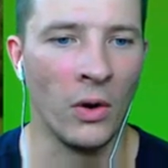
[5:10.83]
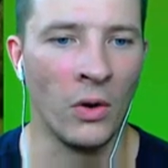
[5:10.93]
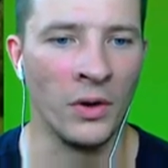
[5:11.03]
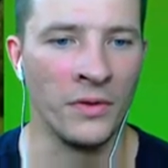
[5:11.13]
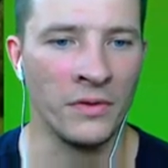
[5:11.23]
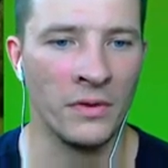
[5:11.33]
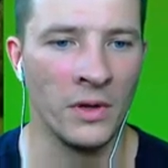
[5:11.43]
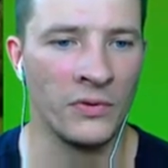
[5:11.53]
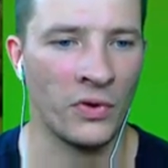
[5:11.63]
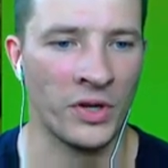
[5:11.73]
Und
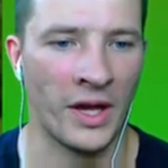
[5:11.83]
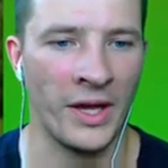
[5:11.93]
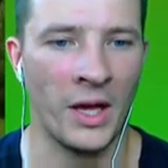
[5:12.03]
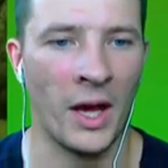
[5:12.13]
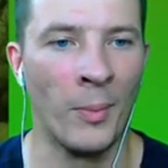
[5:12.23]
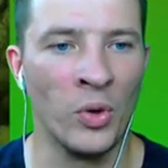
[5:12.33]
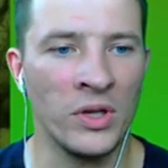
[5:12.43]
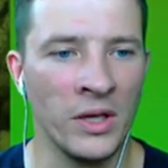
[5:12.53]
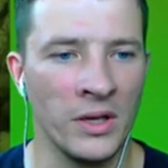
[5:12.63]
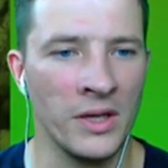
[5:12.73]
von daher
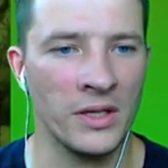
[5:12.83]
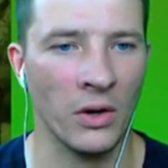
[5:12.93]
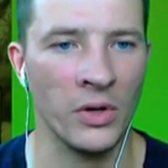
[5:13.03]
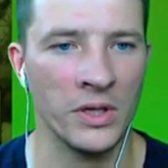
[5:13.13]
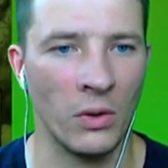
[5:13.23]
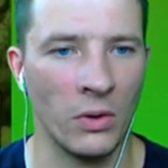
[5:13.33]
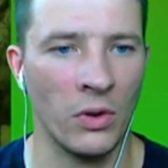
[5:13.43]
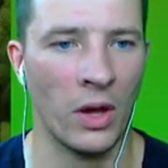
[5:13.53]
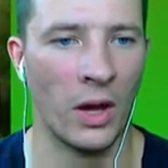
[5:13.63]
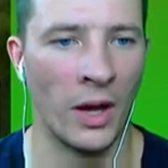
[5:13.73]
ermuntere ich euch auch
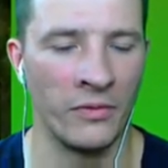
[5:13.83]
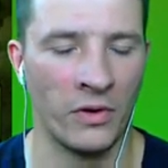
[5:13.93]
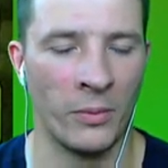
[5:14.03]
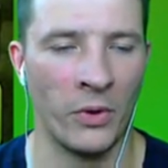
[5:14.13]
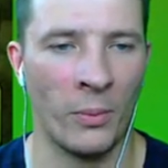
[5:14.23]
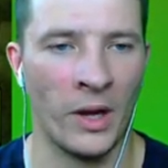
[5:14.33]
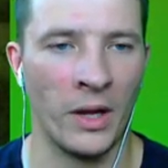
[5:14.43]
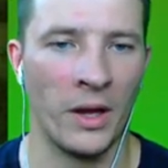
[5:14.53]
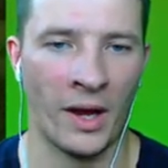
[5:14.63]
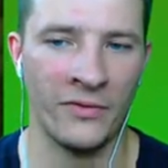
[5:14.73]
noch einfach
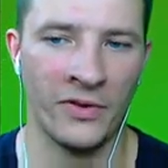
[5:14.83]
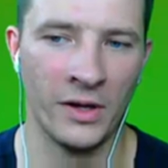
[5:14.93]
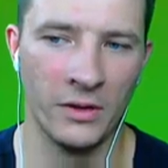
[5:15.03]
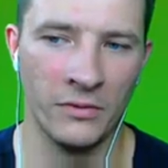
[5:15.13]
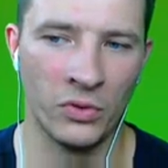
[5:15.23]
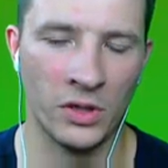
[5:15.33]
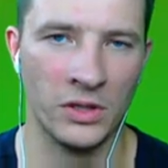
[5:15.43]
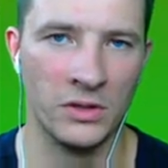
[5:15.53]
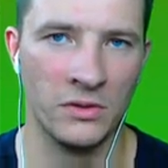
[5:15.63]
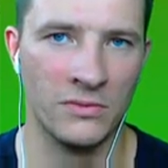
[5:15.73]
nochmal einfach
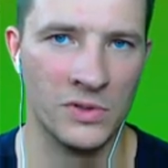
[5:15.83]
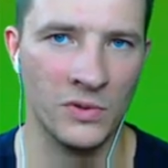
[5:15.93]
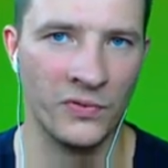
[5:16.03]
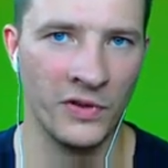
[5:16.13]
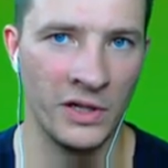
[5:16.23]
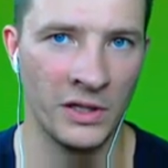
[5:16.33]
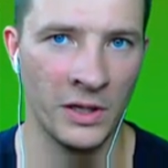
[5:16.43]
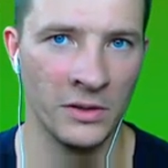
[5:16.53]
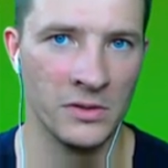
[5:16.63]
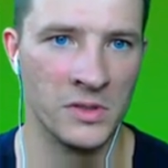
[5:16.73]
wirklich zu
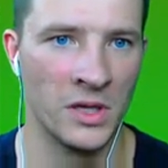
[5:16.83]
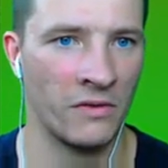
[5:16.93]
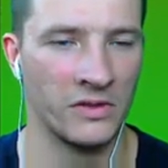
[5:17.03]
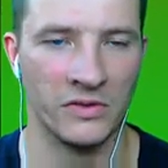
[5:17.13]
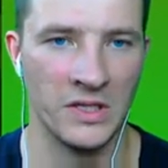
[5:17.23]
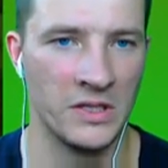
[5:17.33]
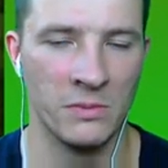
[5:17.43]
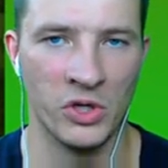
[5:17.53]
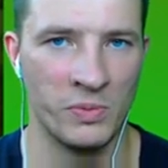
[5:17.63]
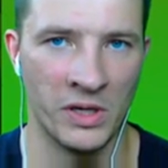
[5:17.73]
filtern, zu sagen, was weiß ich, zum
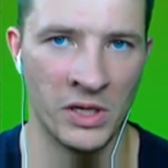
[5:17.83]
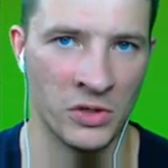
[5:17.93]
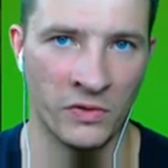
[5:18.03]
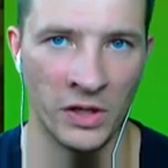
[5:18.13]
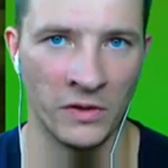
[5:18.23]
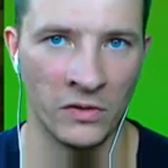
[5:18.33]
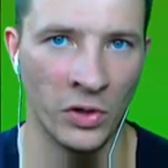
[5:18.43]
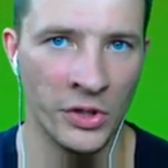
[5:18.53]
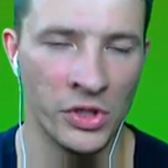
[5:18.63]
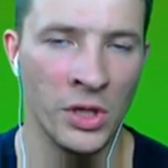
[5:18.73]
Beispiel Clash of Clans
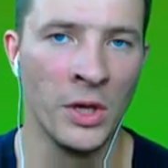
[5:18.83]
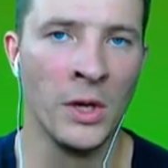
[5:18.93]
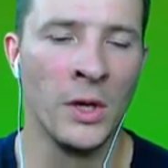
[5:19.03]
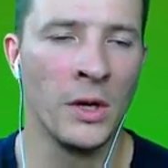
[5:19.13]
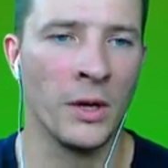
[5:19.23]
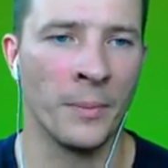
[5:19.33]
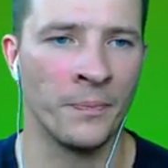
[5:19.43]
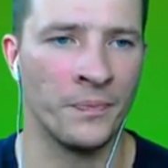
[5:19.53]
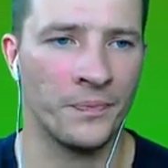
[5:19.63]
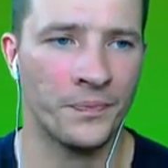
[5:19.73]
Deutsch.
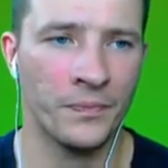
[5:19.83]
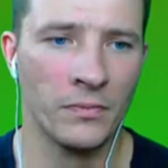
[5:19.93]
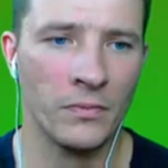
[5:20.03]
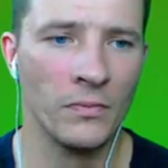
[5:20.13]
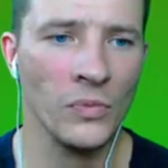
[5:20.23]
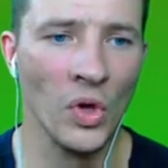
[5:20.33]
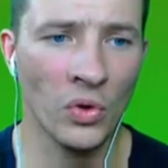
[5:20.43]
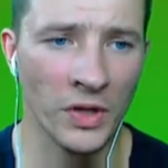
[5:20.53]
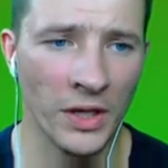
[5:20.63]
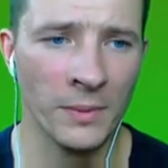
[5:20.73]
Ähm,
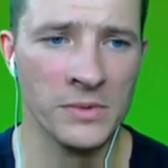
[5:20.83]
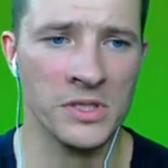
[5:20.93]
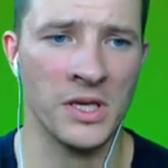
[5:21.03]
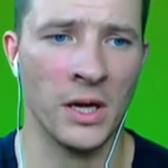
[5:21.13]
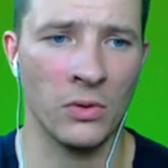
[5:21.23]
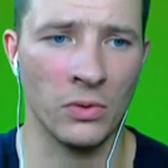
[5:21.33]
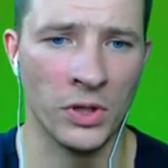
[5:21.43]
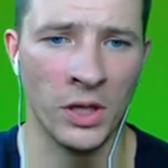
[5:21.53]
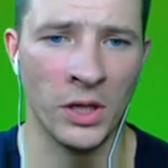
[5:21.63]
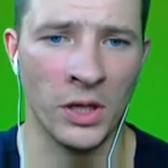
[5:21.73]
und dann eben zu sagen, gut,
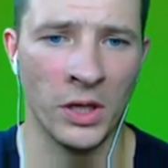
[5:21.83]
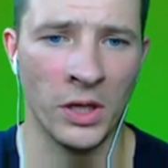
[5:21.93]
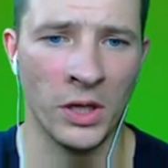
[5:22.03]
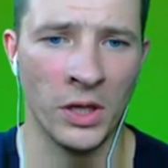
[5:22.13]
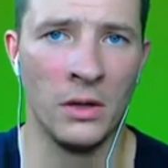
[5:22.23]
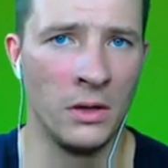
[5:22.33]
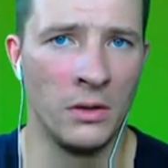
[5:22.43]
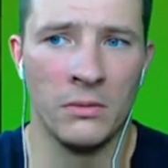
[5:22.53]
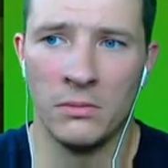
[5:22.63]
okay, äh,